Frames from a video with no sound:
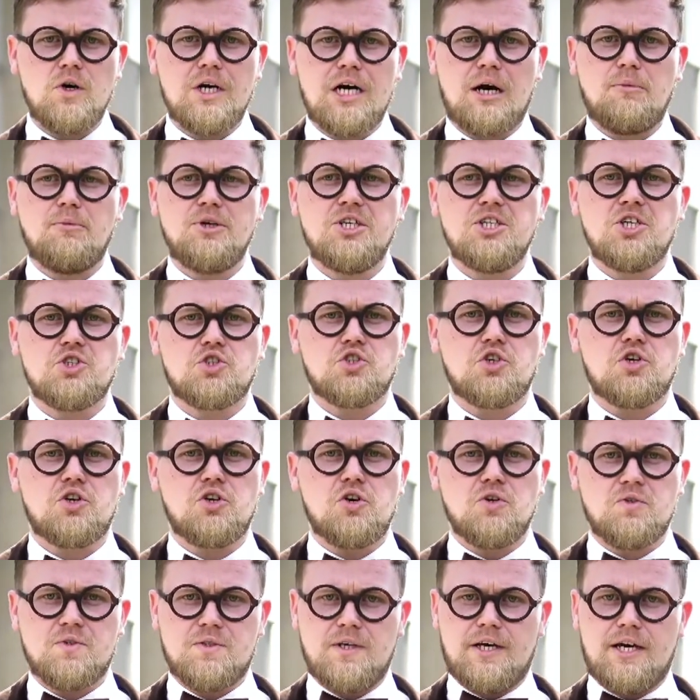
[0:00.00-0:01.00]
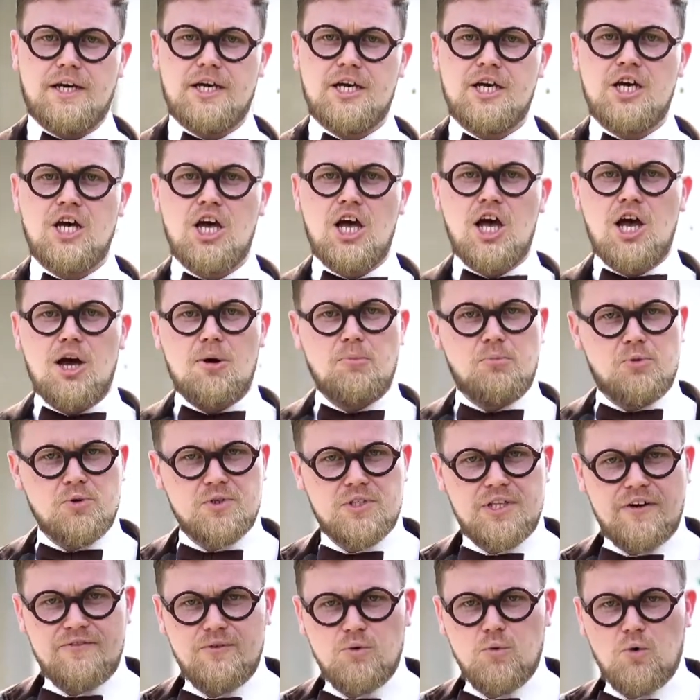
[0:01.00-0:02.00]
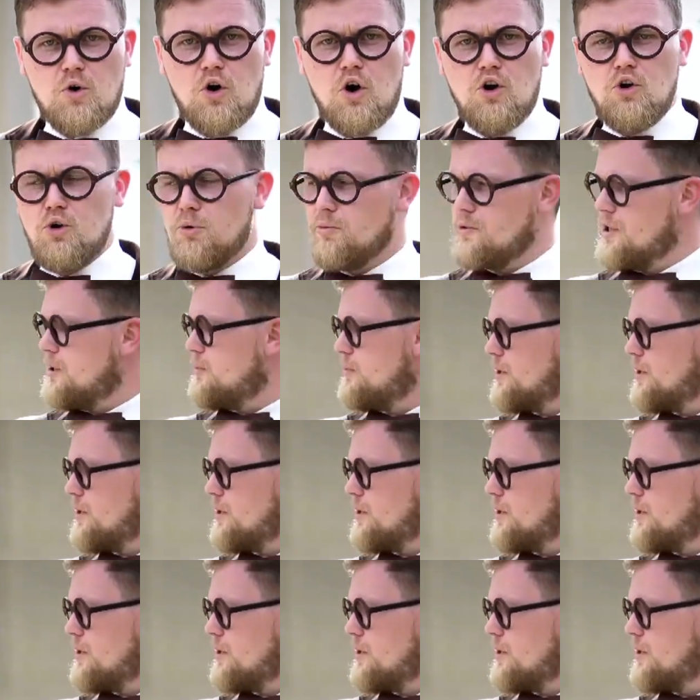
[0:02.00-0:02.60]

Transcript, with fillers: kamieniarz Rosę postawił kolumnę